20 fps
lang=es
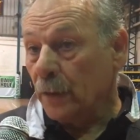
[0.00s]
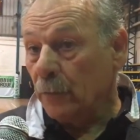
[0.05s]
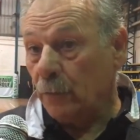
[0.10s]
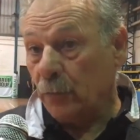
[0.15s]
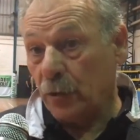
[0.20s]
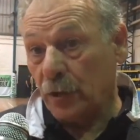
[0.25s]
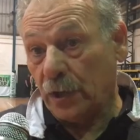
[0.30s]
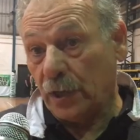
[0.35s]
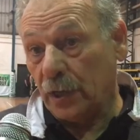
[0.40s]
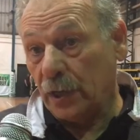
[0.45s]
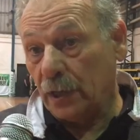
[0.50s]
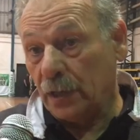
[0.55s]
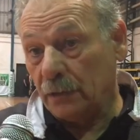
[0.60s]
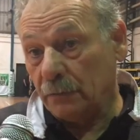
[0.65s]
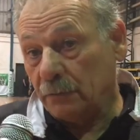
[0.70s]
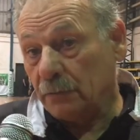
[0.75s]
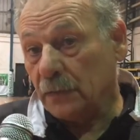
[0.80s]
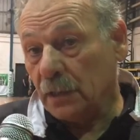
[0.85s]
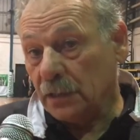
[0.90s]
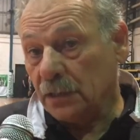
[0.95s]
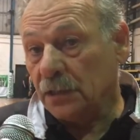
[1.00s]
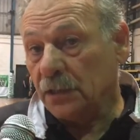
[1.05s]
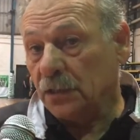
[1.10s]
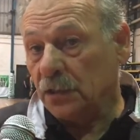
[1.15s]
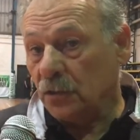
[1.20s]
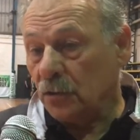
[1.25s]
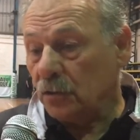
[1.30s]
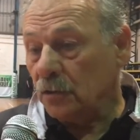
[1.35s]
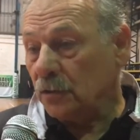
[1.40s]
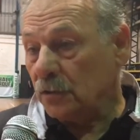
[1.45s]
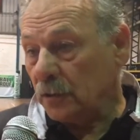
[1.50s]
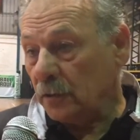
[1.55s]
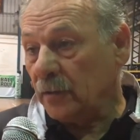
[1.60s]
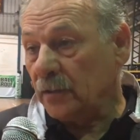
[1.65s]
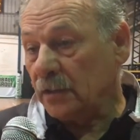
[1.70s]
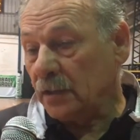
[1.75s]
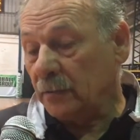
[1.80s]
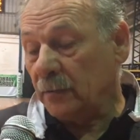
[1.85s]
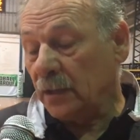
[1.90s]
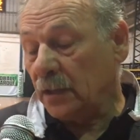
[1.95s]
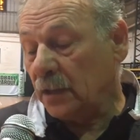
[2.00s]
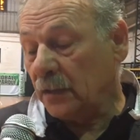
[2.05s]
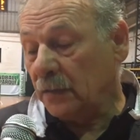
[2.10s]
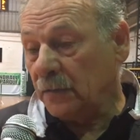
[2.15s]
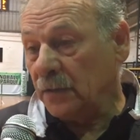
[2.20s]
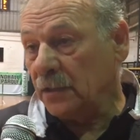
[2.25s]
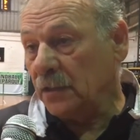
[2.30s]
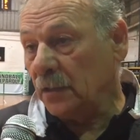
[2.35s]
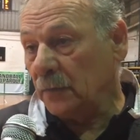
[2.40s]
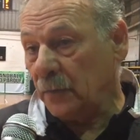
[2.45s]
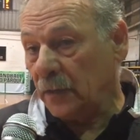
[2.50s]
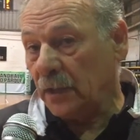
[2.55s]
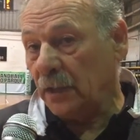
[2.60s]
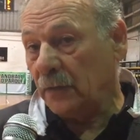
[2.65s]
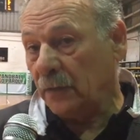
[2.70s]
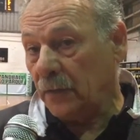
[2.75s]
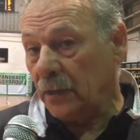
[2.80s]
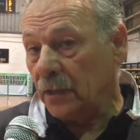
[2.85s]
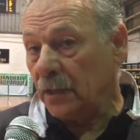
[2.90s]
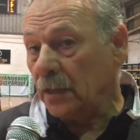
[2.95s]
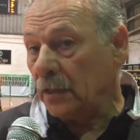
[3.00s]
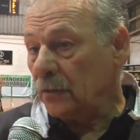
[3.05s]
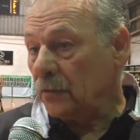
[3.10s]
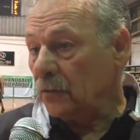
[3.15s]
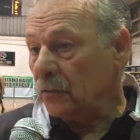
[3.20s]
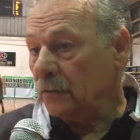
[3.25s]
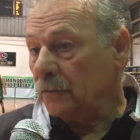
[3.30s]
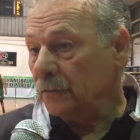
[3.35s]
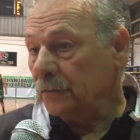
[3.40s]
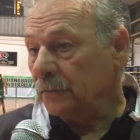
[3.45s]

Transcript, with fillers: porque así se, va a hacer más difícil para defendernos.